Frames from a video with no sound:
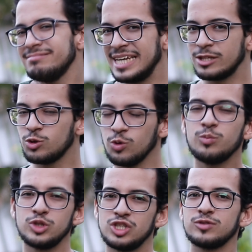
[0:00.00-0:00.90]
entendo
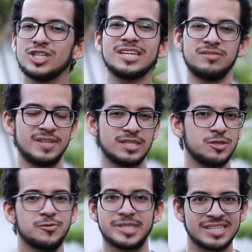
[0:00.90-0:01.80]
o motivo de às
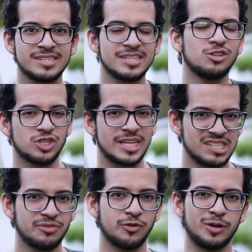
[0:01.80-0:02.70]
vezes você se sentir
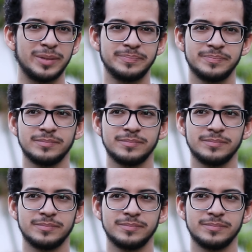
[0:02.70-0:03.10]
dessa forma.